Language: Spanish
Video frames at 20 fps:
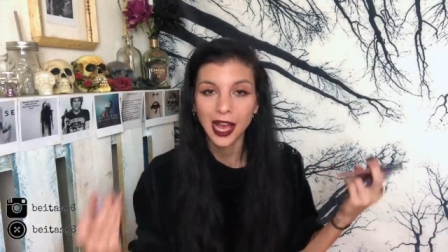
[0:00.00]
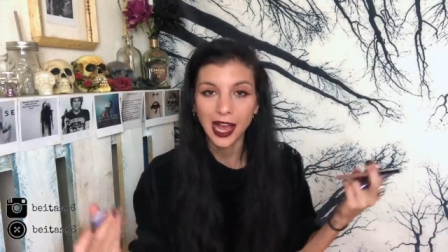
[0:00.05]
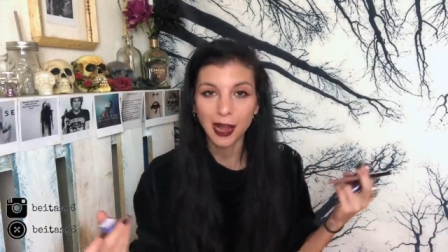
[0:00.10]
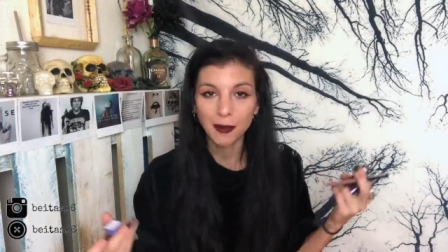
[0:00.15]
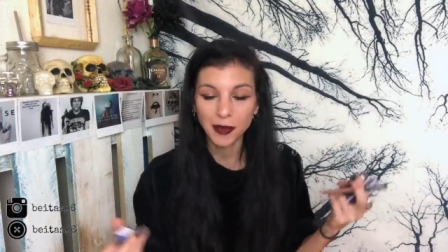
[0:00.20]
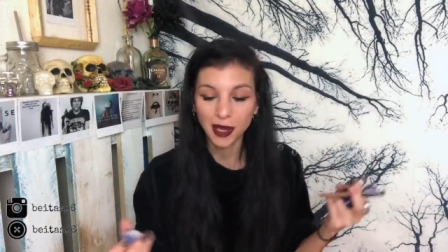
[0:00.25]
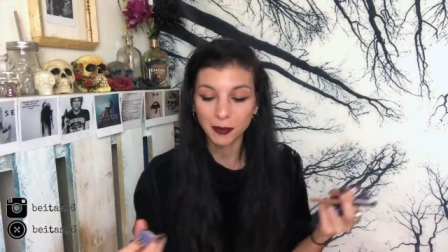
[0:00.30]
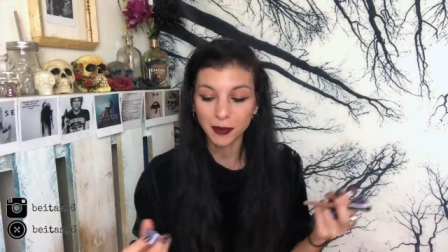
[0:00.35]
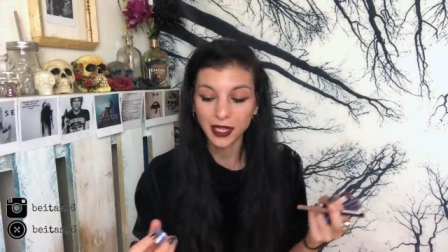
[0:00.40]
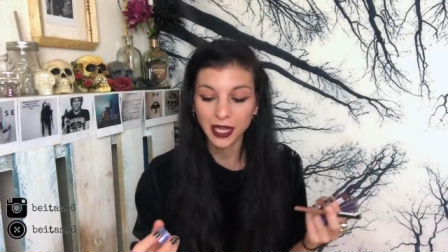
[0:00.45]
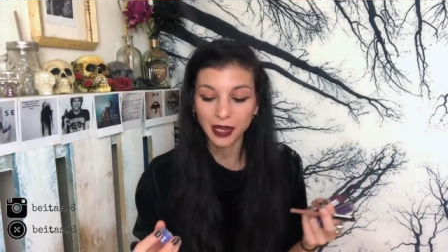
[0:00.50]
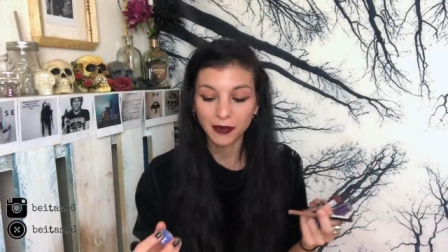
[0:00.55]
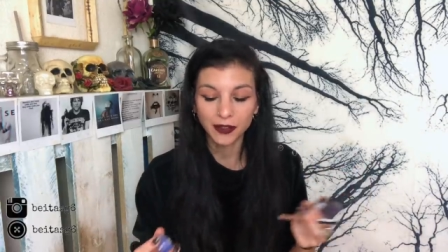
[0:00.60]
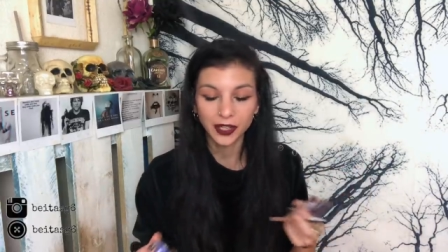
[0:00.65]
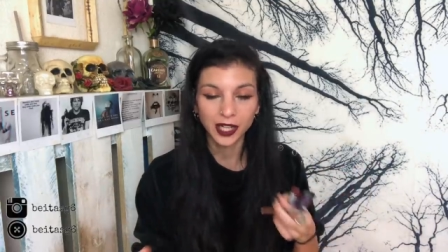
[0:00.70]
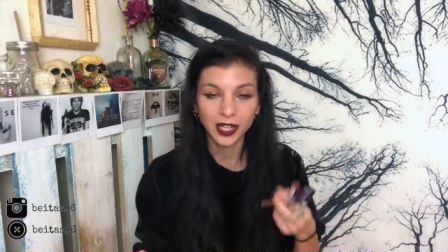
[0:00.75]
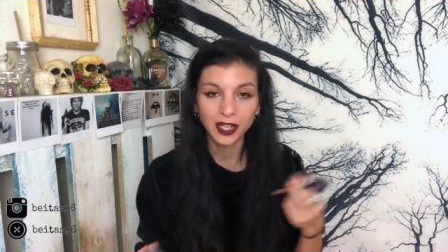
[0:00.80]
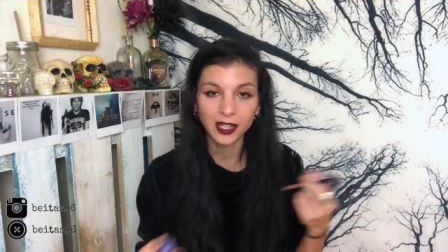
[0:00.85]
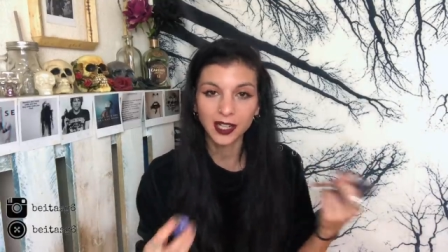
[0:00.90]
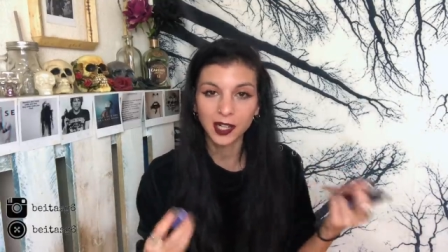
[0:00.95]
a mi amiga
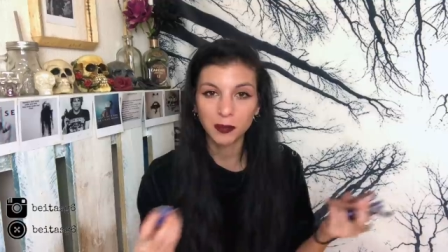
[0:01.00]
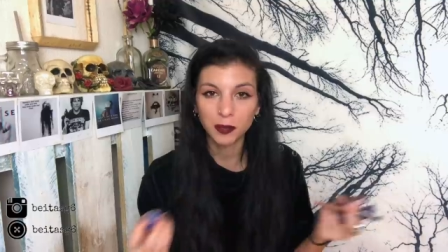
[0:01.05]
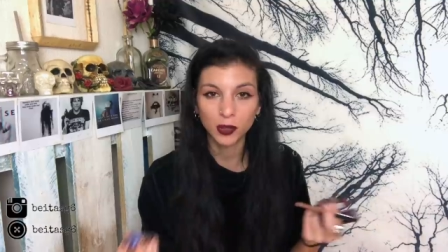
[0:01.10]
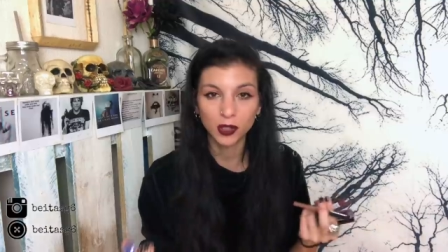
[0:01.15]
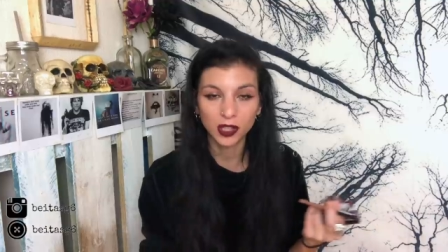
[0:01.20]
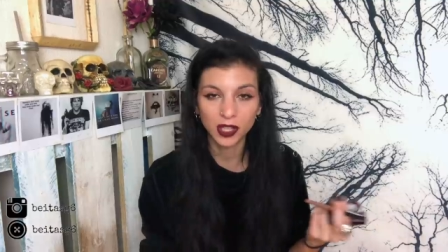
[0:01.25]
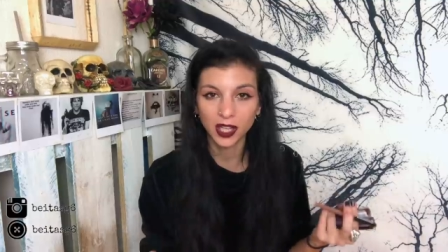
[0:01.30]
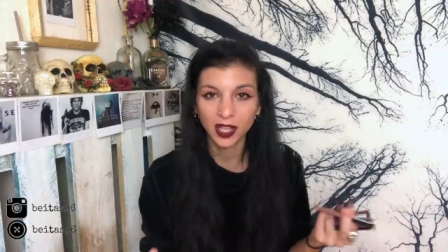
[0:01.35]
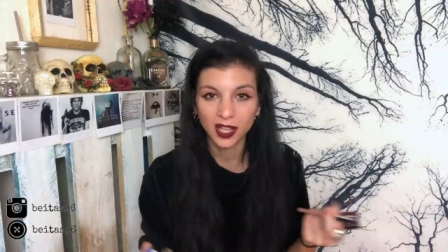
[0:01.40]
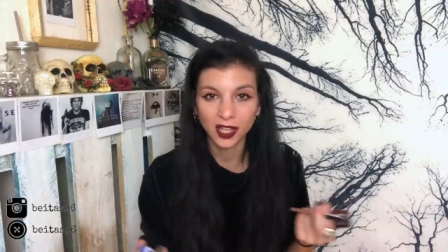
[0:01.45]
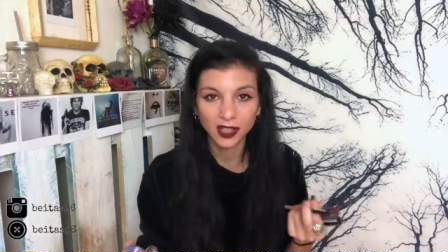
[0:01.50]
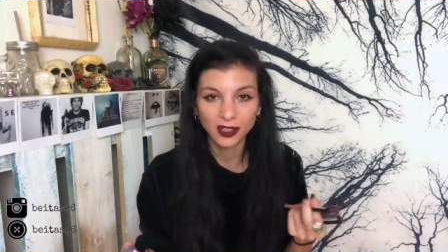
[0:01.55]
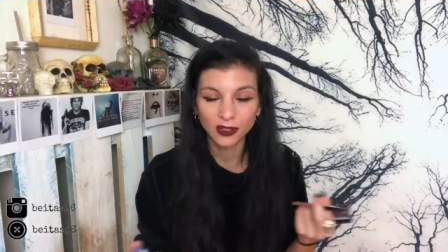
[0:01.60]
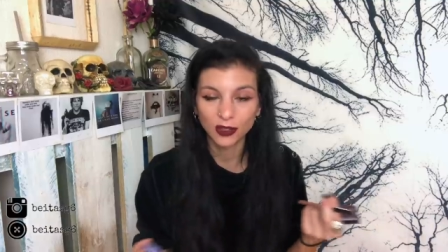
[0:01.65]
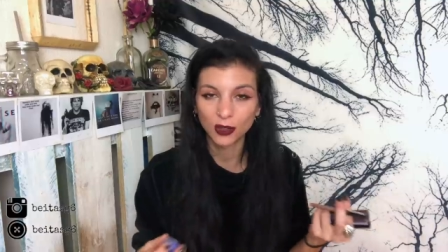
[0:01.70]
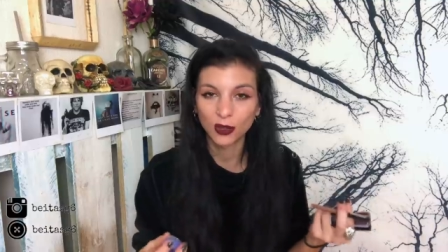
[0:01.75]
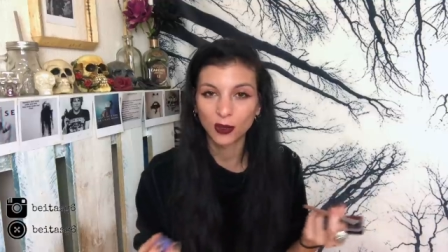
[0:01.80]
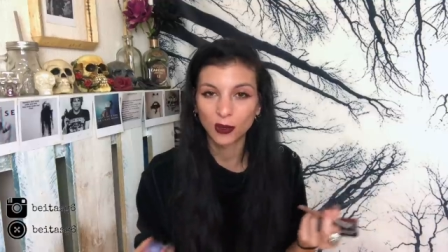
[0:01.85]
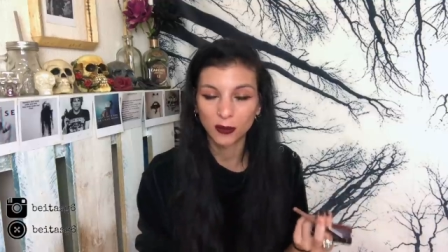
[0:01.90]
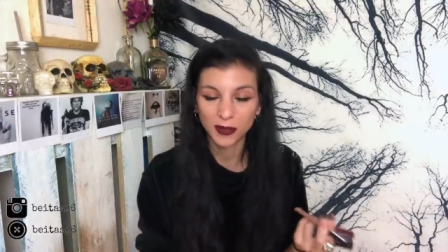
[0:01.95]
Virginia porque
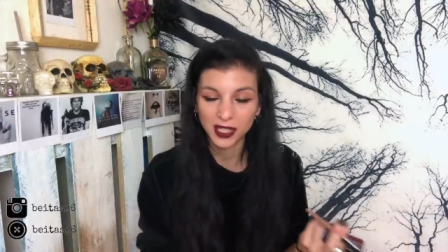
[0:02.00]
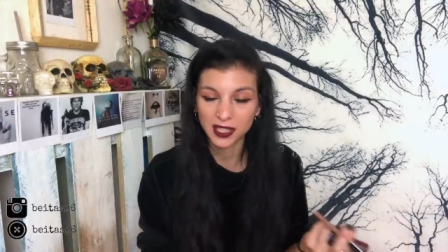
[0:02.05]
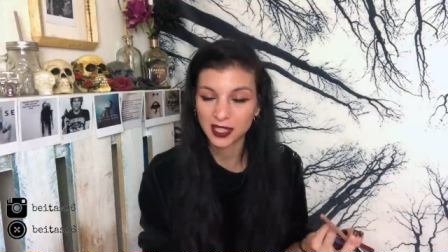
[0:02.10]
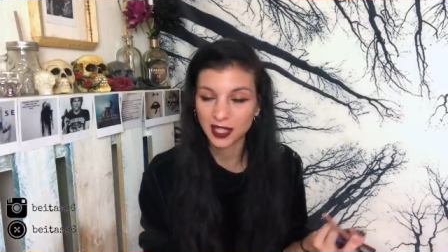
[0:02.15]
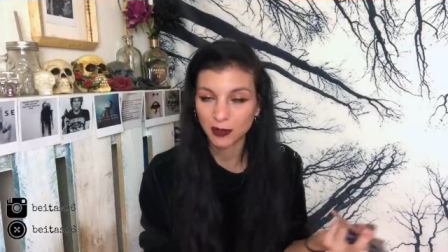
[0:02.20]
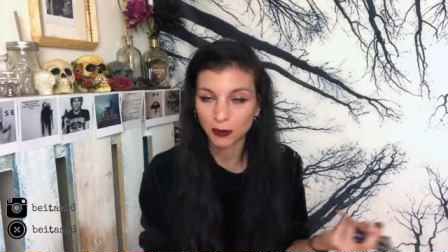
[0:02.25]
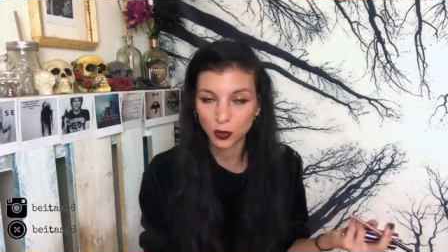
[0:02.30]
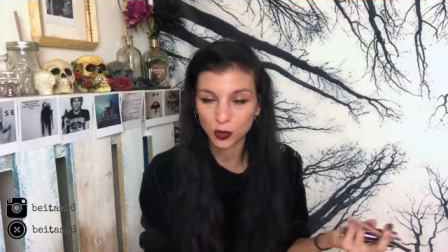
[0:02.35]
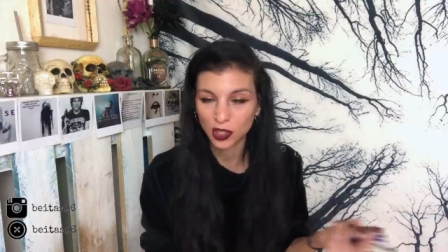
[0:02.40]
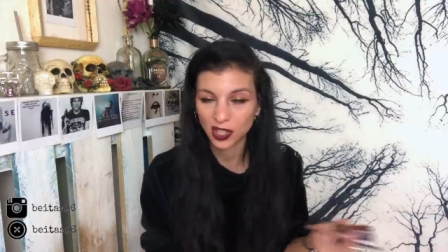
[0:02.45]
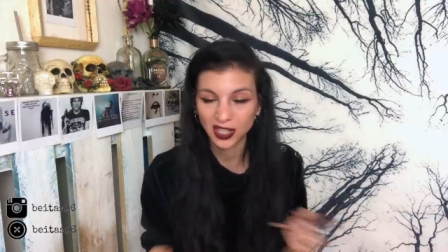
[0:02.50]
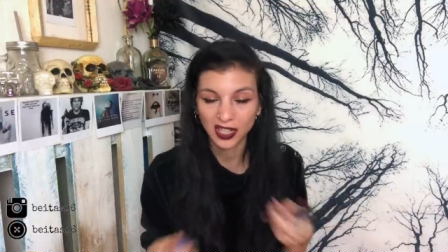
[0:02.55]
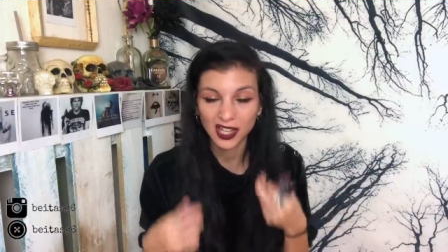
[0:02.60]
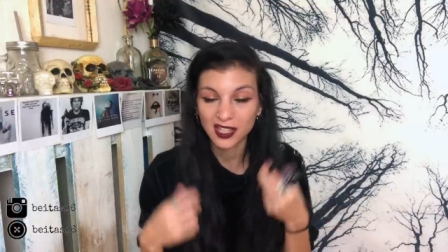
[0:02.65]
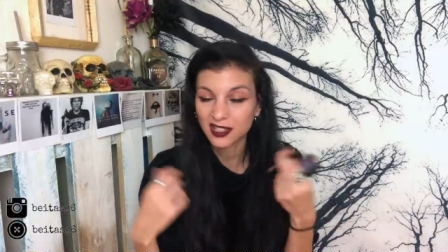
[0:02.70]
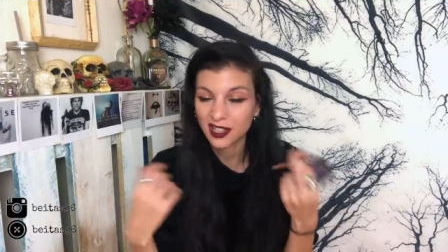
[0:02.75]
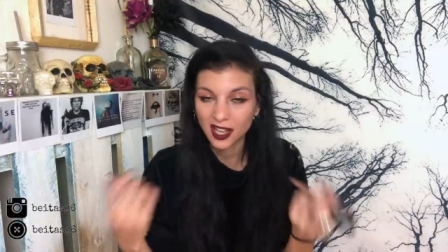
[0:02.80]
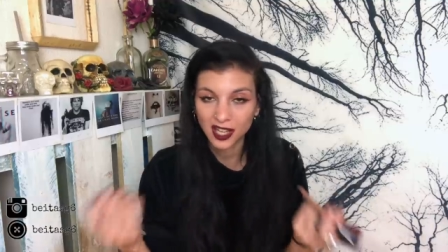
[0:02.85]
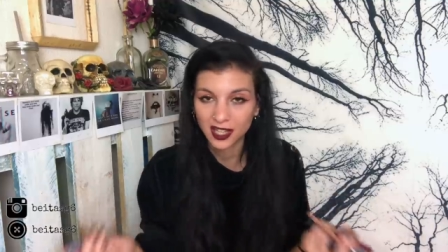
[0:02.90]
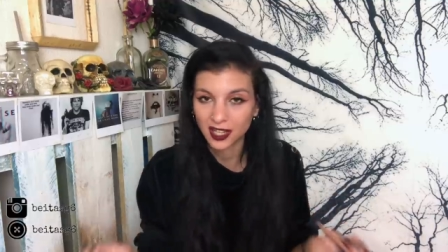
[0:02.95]
no me hacía mucha
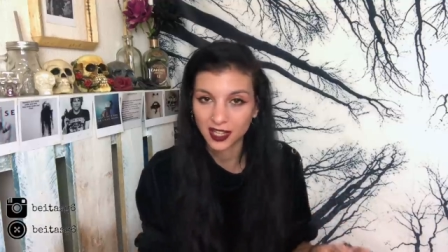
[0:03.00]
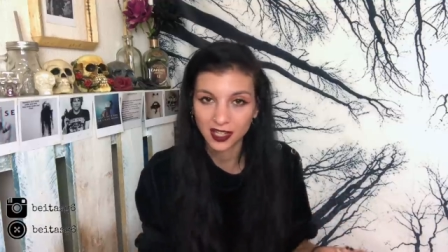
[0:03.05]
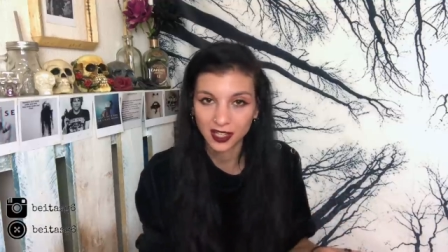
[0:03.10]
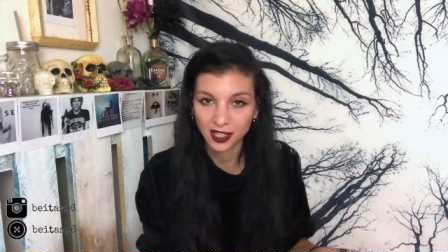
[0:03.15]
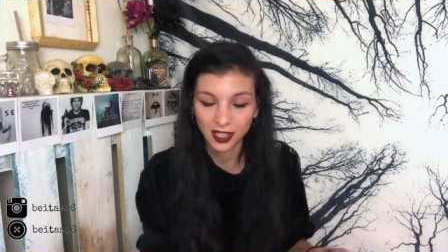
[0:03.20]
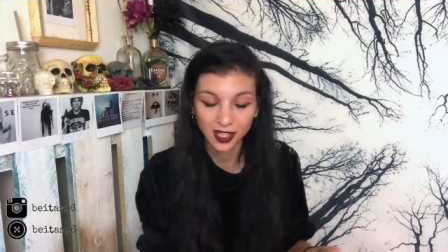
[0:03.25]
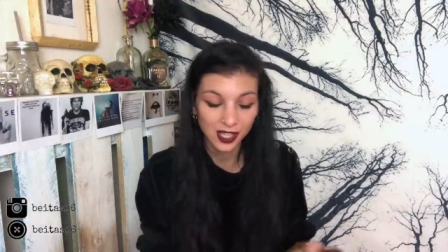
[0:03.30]
gracia y,